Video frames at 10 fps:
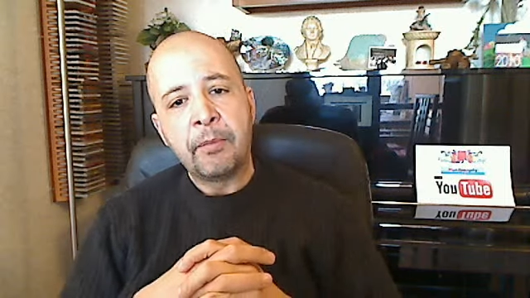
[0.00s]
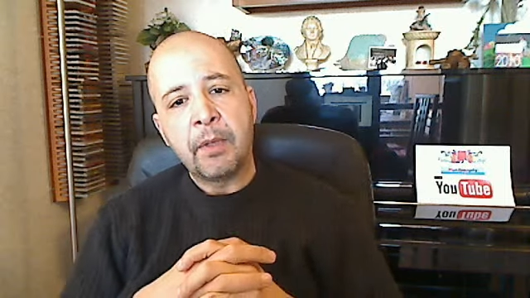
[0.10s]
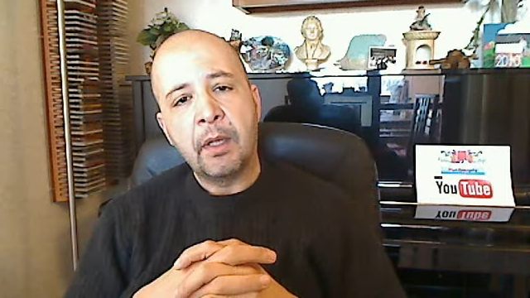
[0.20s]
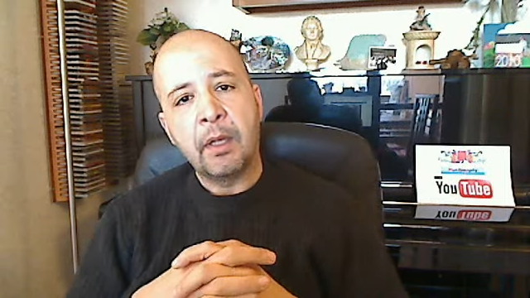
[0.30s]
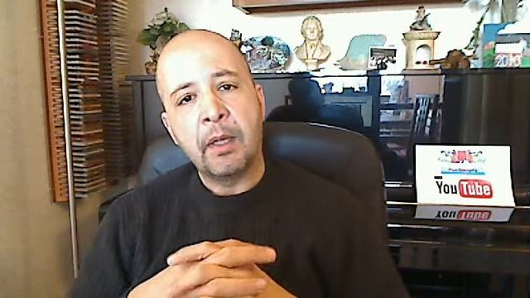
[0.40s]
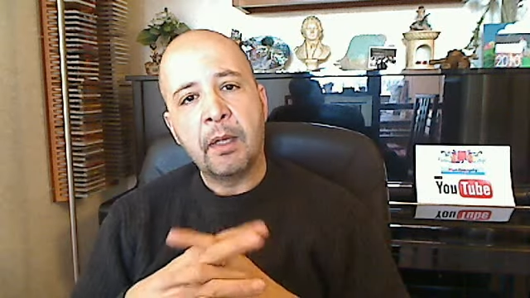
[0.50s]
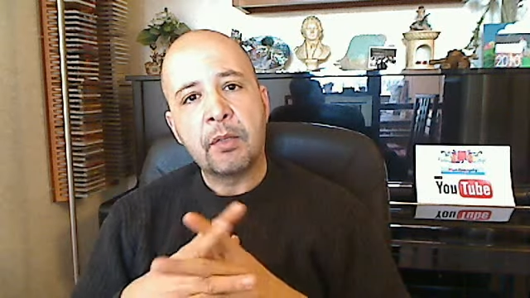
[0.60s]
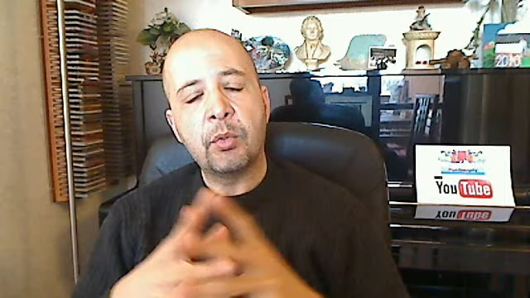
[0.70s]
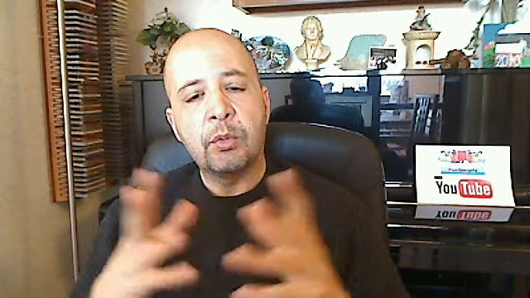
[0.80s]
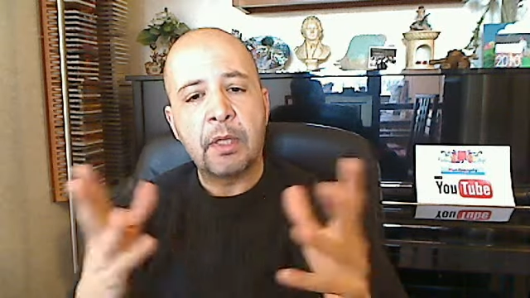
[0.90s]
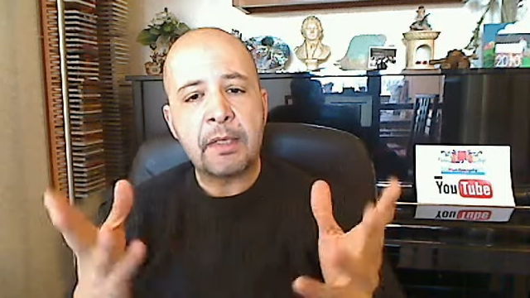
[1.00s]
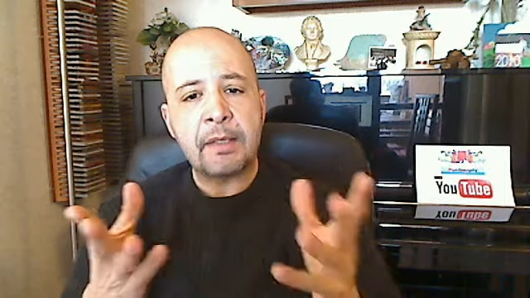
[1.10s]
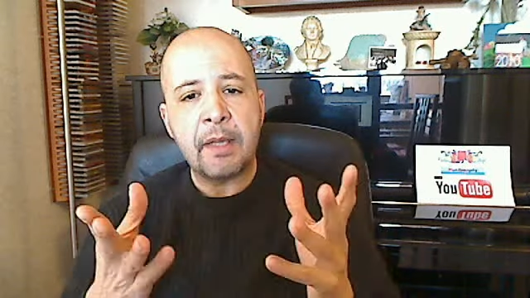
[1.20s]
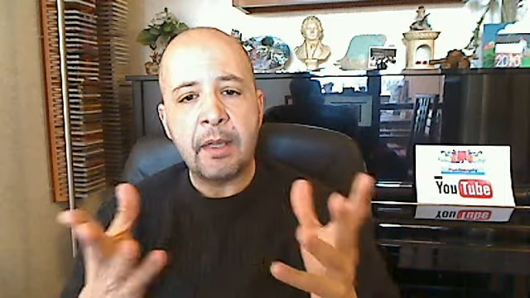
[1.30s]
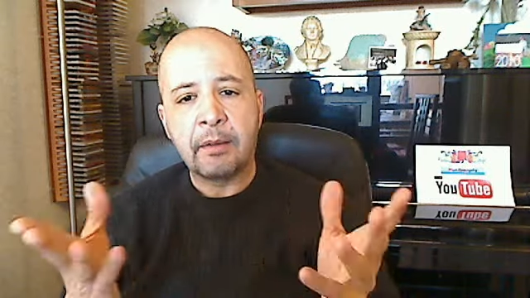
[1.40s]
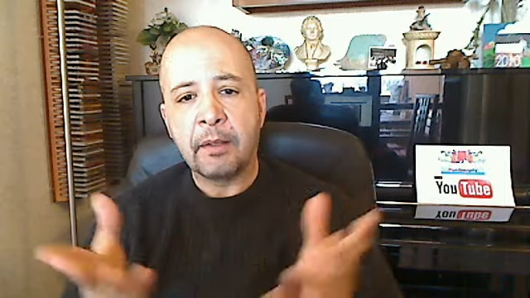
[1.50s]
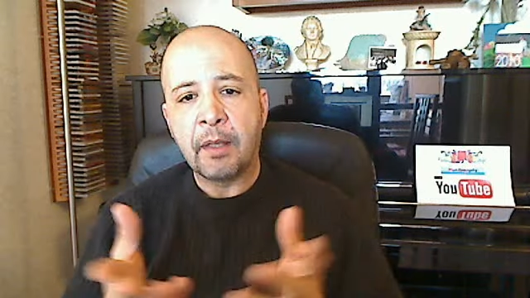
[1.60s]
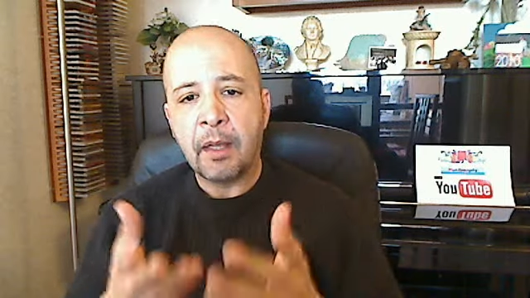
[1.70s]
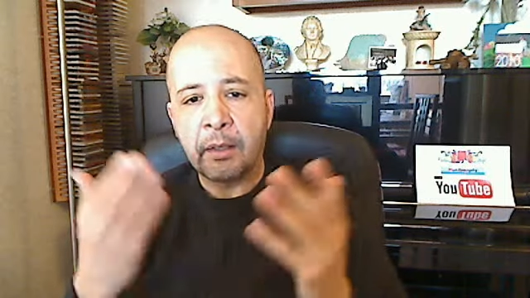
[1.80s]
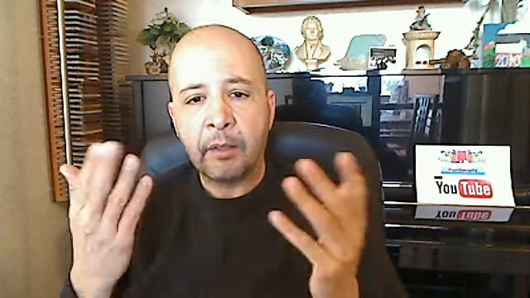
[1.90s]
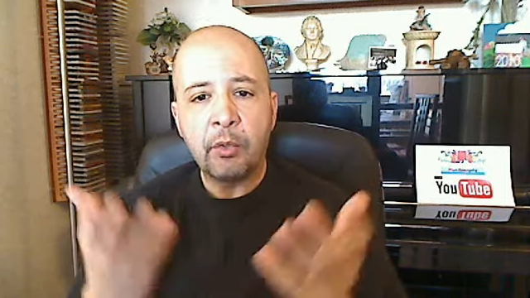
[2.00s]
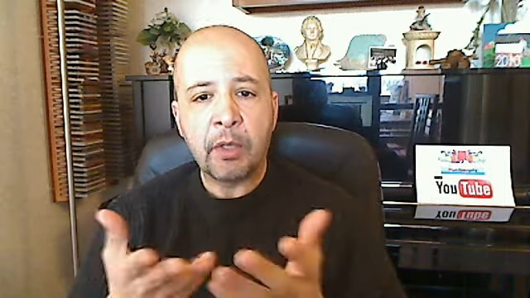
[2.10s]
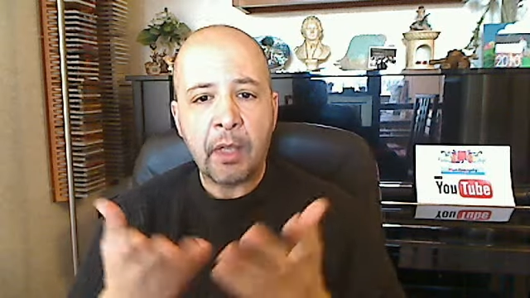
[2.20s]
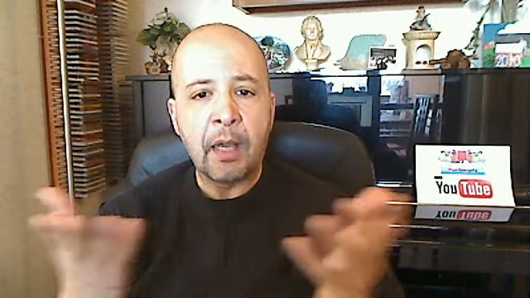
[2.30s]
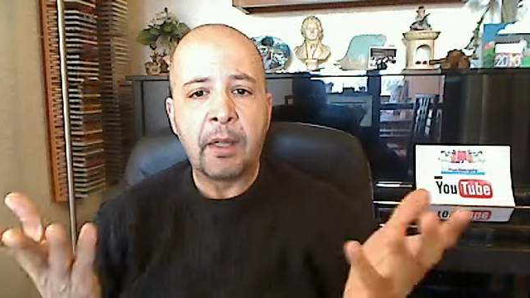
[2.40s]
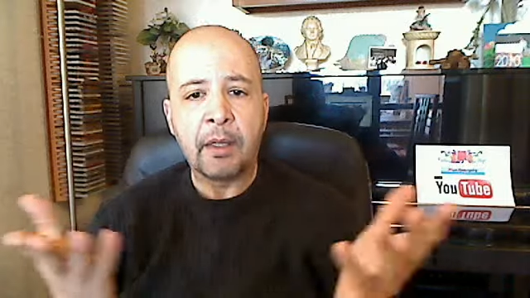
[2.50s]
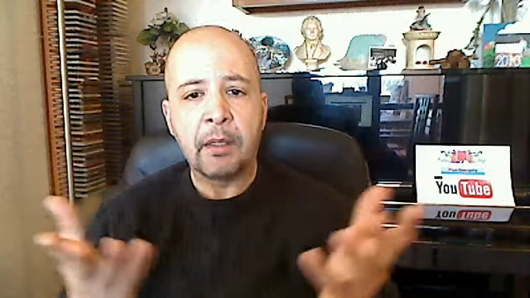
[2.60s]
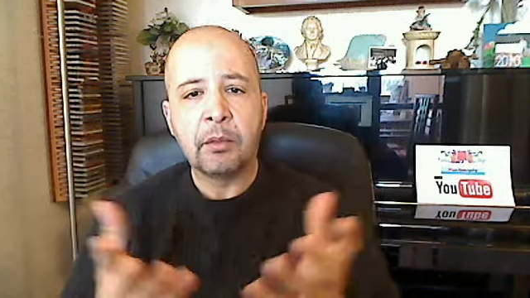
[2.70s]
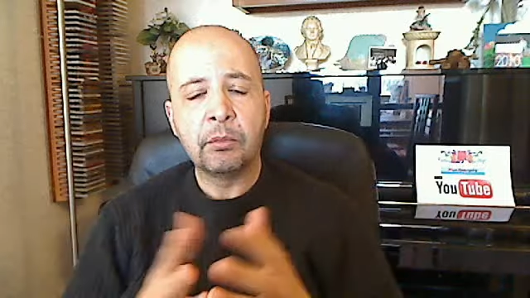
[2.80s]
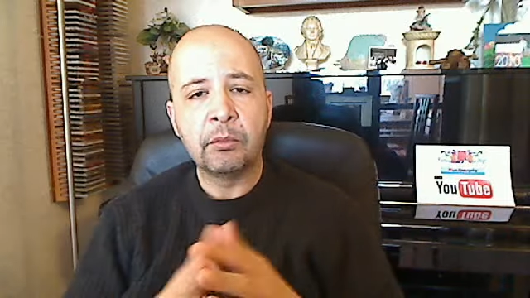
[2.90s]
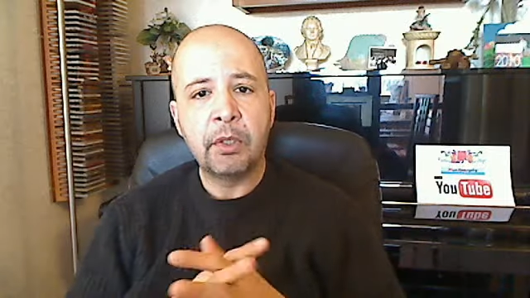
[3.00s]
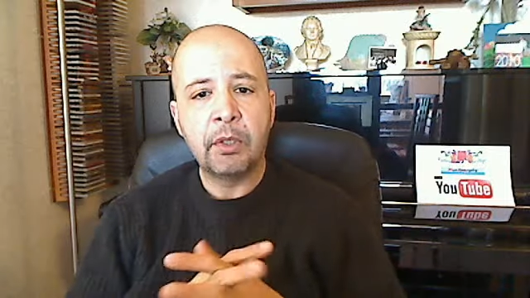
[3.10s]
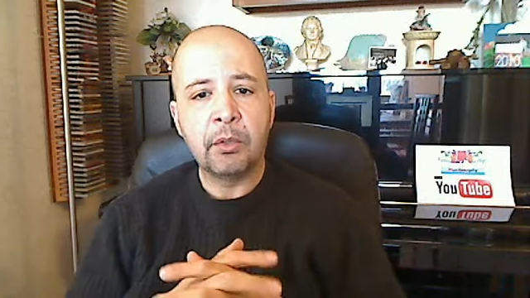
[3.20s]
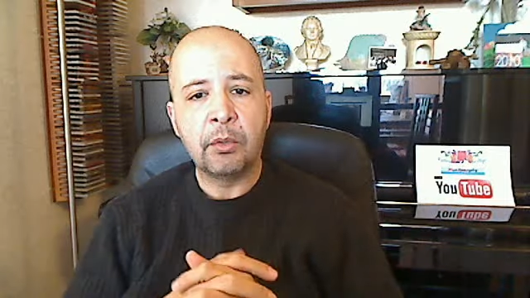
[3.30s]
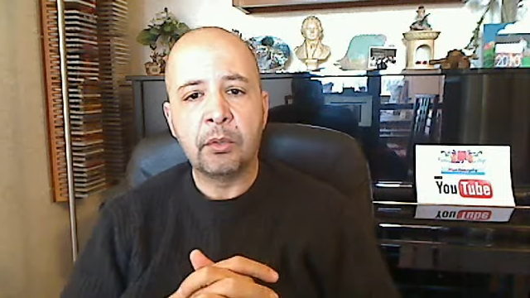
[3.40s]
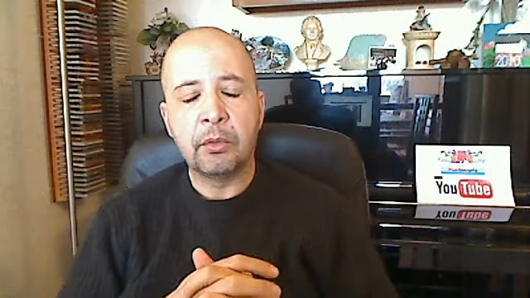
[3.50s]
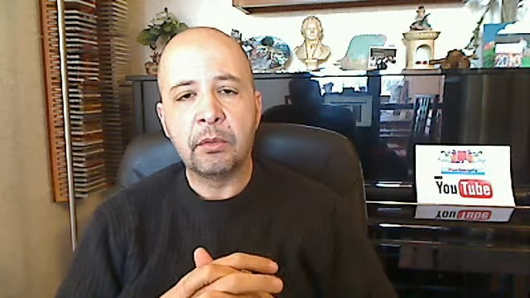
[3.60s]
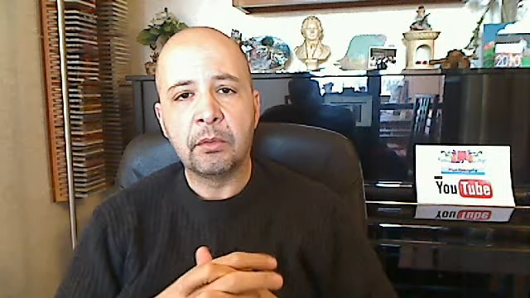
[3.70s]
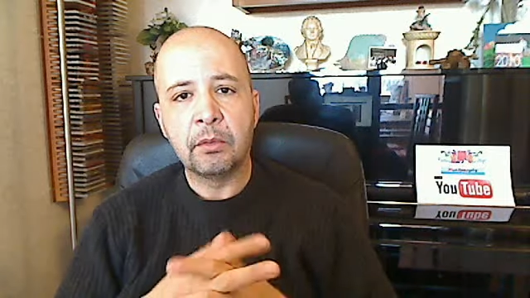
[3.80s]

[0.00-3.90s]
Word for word: eh, sotto al 7 da, da fuori aria, con un tiro